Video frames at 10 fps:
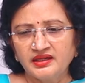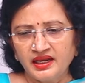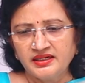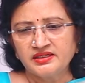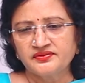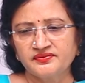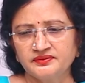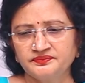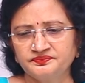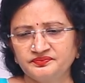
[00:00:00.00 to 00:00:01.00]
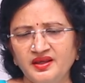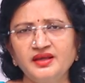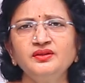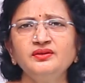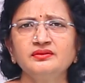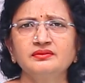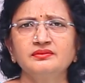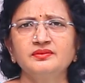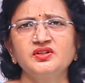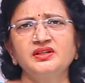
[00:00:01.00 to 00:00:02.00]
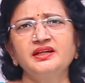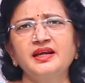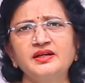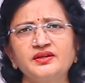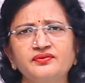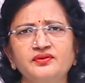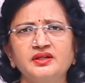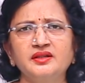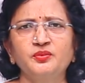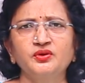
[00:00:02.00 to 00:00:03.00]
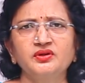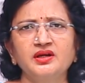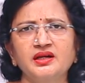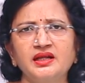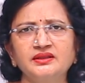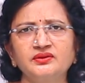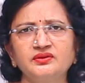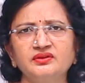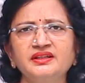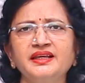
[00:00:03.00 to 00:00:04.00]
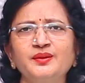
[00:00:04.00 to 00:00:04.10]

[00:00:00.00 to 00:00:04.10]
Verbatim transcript: డాండ్రఫ్ ఏదో చిన్న డాండ్రఫ్ ఉంటుంది పొట్టుగా రాలుతుంటుంది